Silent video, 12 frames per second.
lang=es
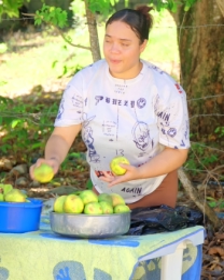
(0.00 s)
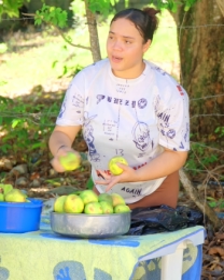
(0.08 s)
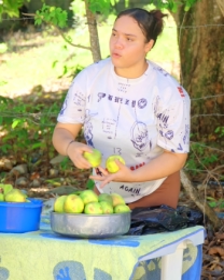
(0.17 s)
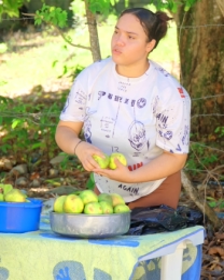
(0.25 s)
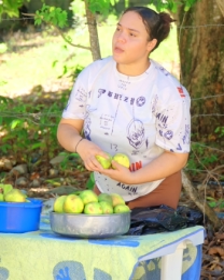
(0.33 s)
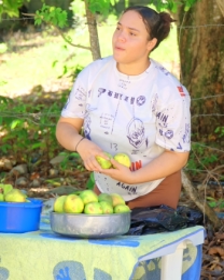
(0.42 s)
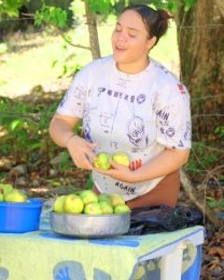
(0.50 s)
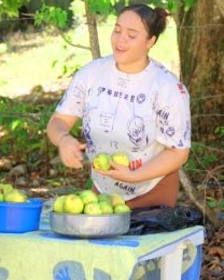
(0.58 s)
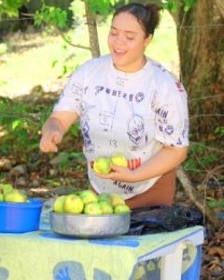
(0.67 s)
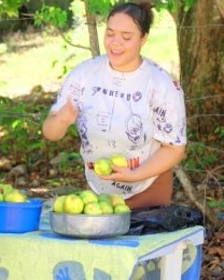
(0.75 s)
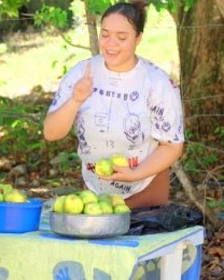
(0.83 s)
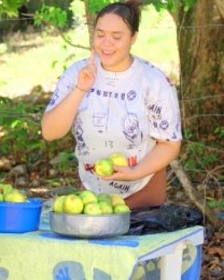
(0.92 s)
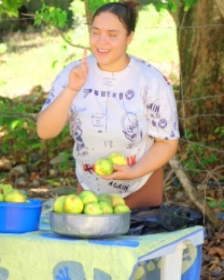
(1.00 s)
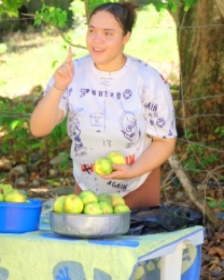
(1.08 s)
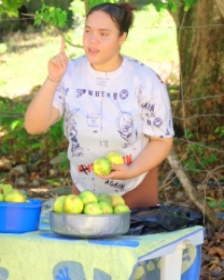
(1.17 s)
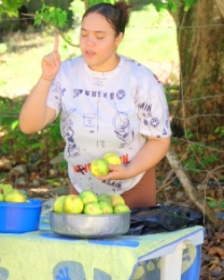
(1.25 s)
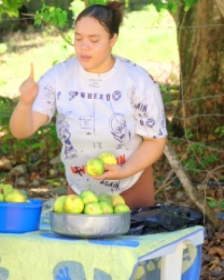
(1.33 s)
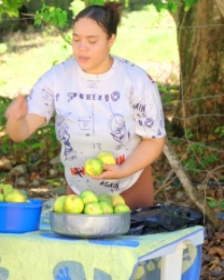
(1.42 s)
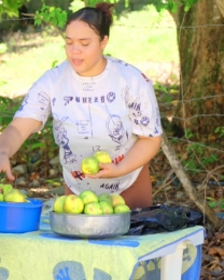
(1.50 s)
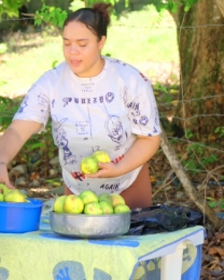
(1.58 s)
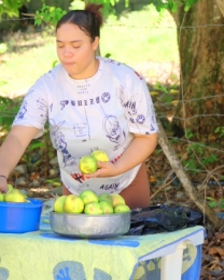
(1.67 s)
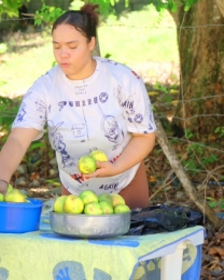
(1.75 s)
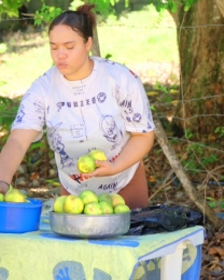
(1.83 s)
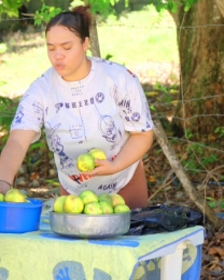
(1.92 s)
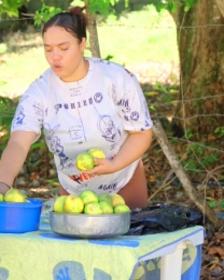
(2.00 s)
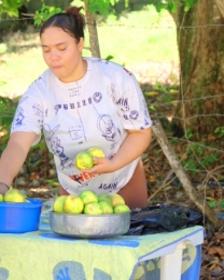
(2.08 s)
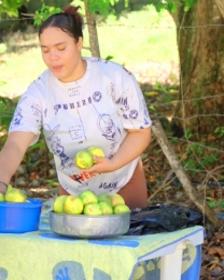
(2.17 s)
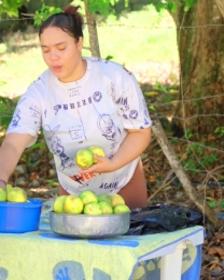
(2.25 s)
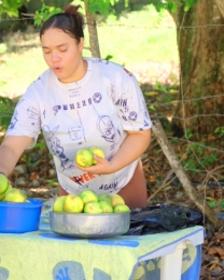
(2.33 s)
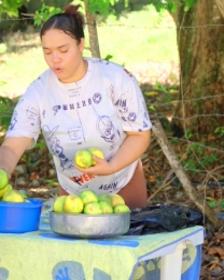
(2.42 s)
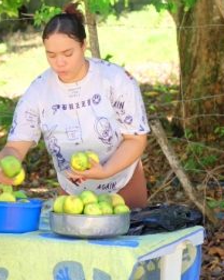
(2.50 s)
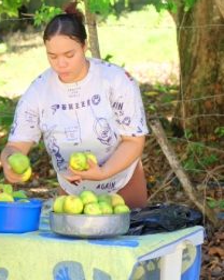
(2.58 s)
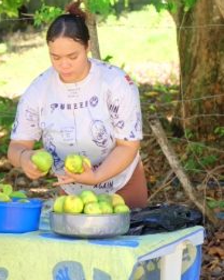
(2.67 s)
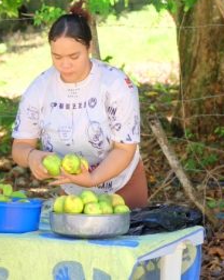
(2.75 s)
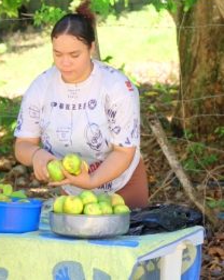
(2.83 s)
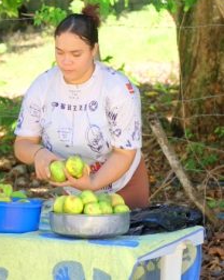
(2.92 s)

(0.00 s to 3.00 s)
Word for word: para que usted vea que aquí le damos lo mejor.